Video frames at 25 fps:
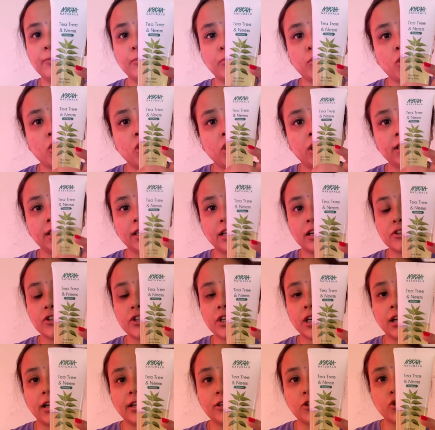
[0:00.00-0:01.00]
बहुत
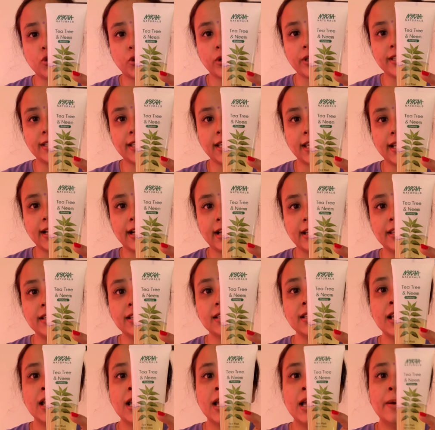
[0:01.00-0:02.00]
अच्छा चॉइस है
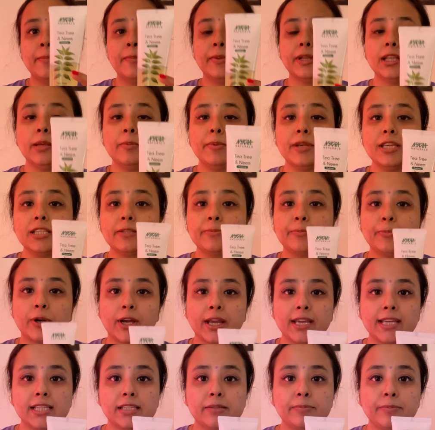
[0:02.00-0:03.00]
गाइज मतलब इस
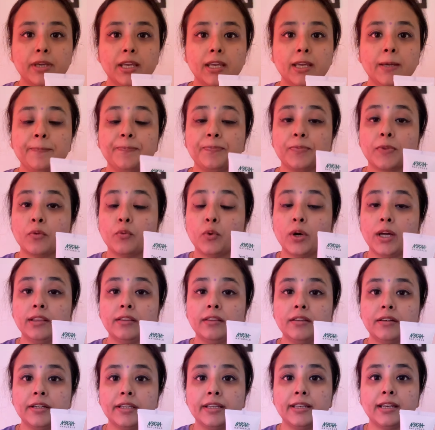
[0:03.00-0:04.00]
प्राइस में
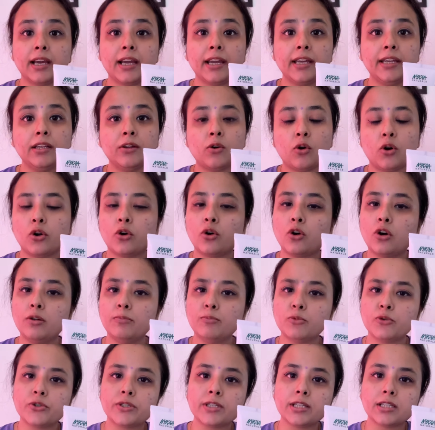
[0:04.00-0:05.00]
139 और
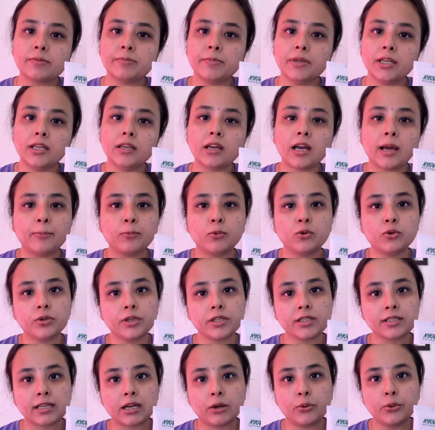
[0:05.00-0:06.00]
ऑलमोस्ट इसमें आपको
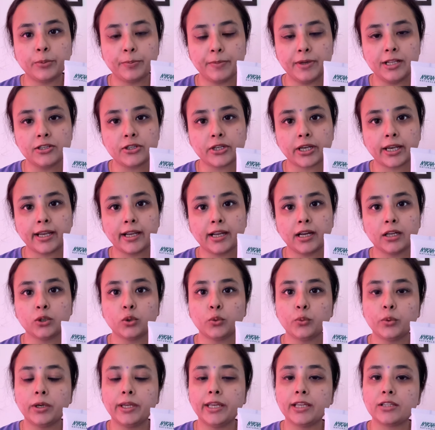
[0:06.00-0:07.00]
डिस्काउंट मिल जाएगा तो
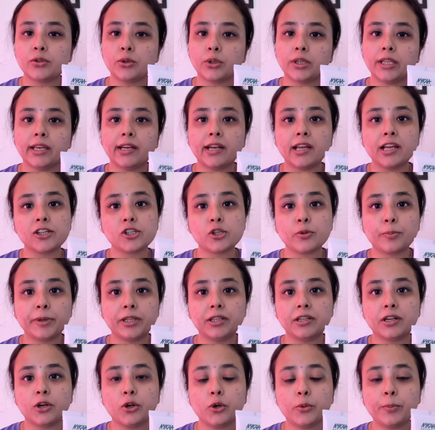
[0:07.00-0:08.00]
वो 113
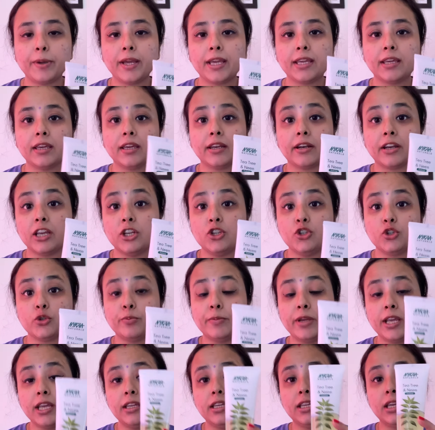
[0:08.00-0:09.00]
115 रुपए के रेंज
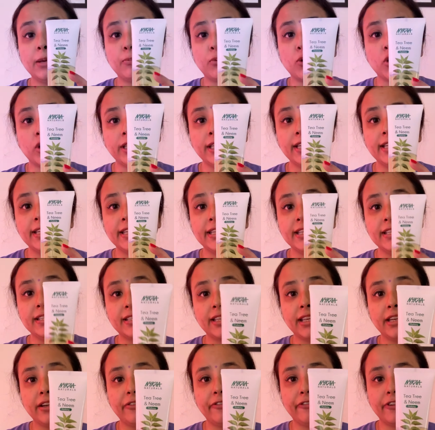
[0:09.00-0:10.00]
में ये बहुत ही
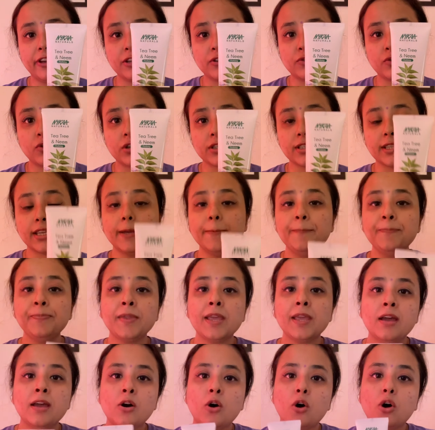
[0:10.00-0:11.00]
डिसेंट फेस वॉश है
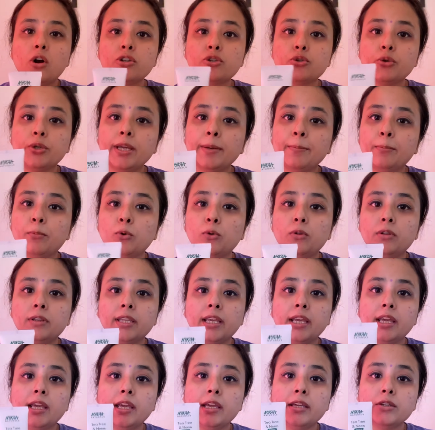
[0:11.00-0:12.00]
और जो ये
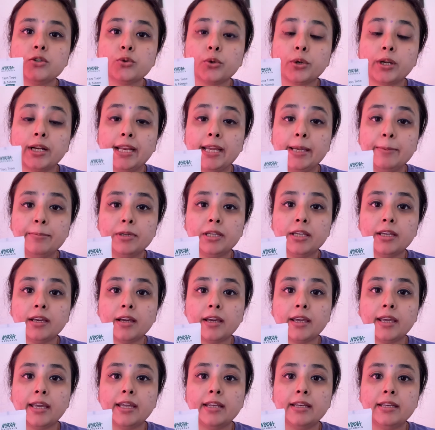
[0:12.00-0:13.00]
बोलते हैं जो क्लेम किया
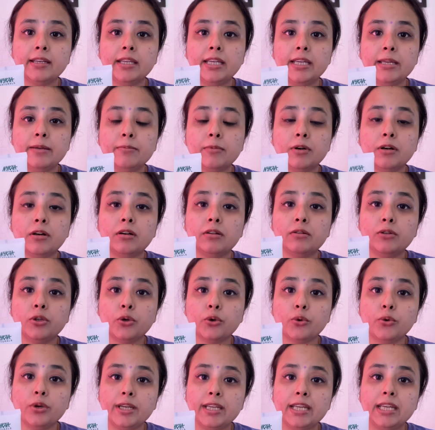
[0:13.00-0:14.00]
है नी यू
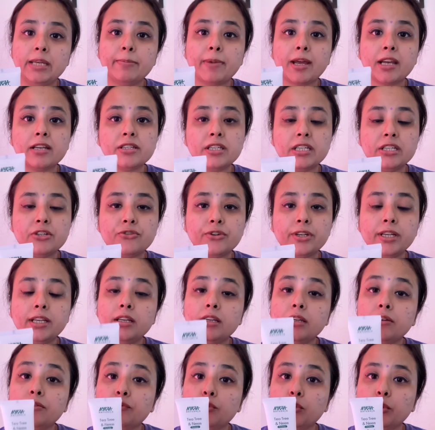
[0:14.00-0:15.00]
नो नीम एंड टी ट्री
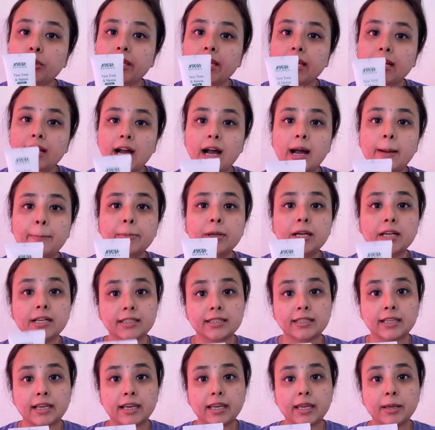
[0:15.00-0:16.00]
वो ये काम
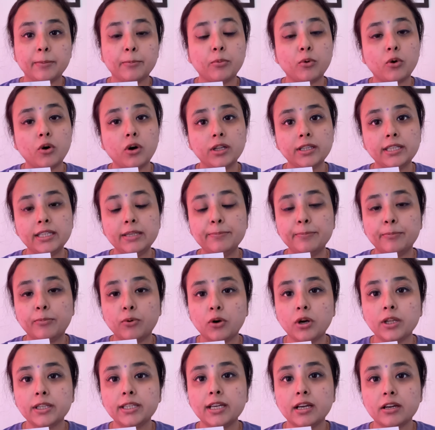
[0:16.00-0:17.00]
करता है बहुत ही
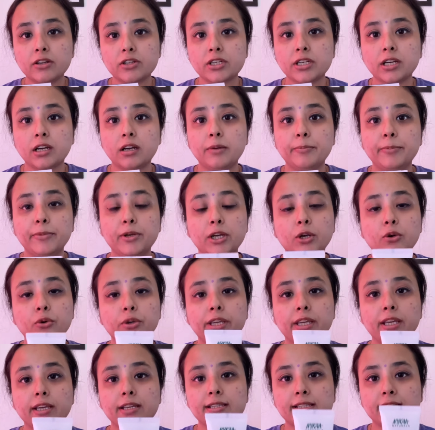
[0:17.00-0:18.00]
बहुत ही अच्छा मेरे को
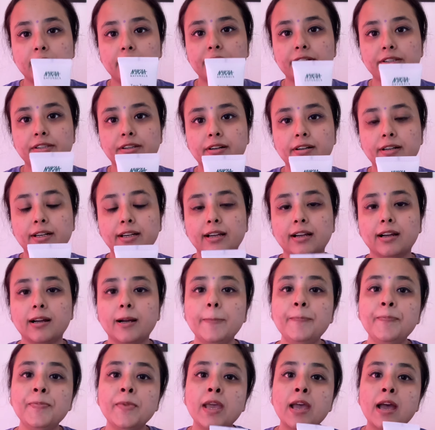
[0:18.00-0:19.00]
ये इसका रिजल्ट
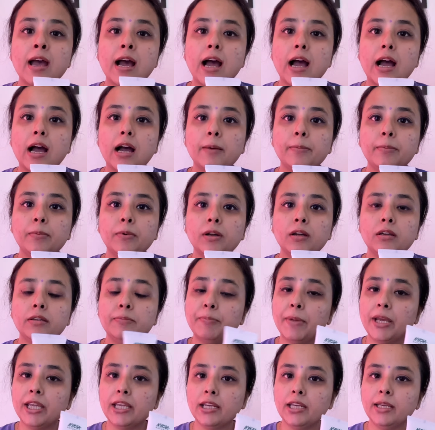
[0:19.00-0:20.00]
लगा आप
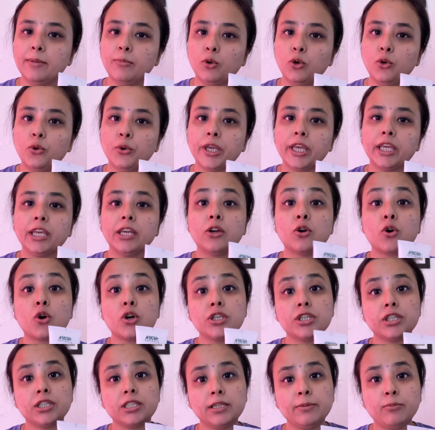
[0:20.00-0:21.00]
मैं ये नहीं बोलूँगी कि
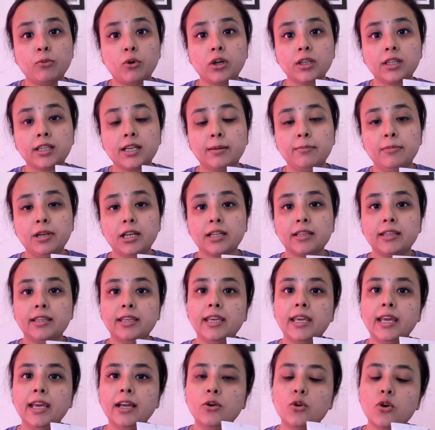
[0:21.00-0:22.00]
क्वांटिटी बहुत कम
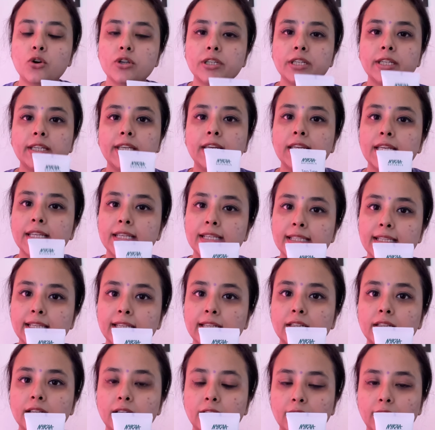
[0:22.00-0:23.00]
लगती है क्वांटिटी
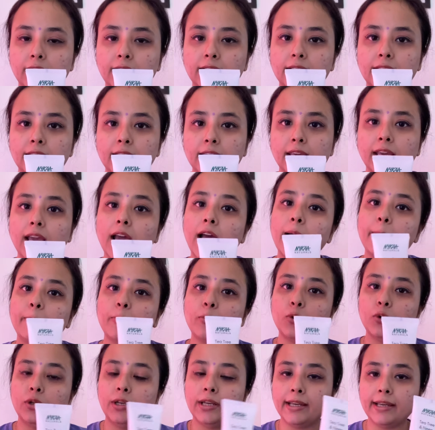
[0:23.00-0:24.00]
डिसेंट लगती है
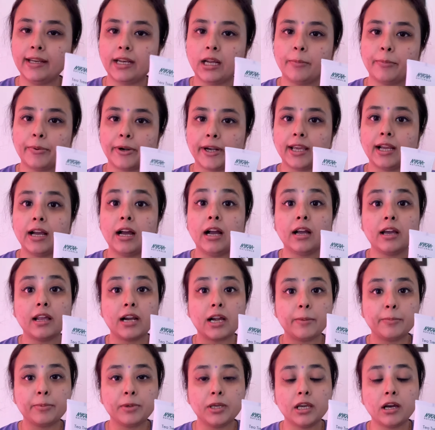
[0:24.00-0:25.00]
आपको लेना पड़ेगा अगर
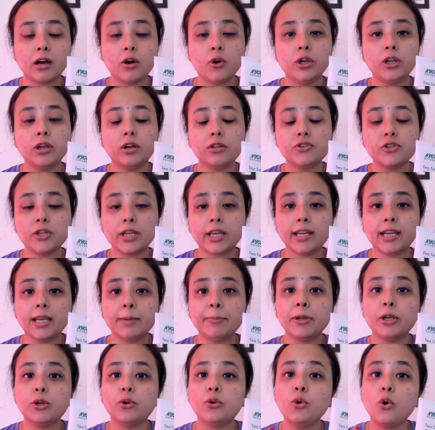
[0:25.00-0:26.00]
आपके चेहरे
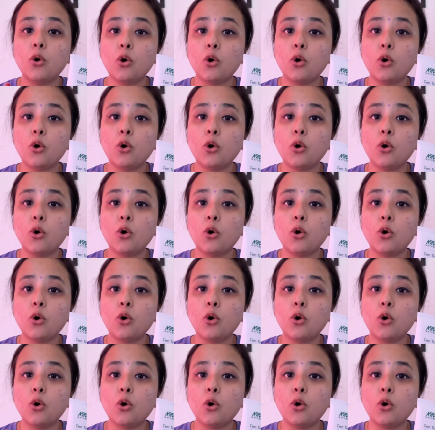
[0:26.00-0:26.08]
पे यू नो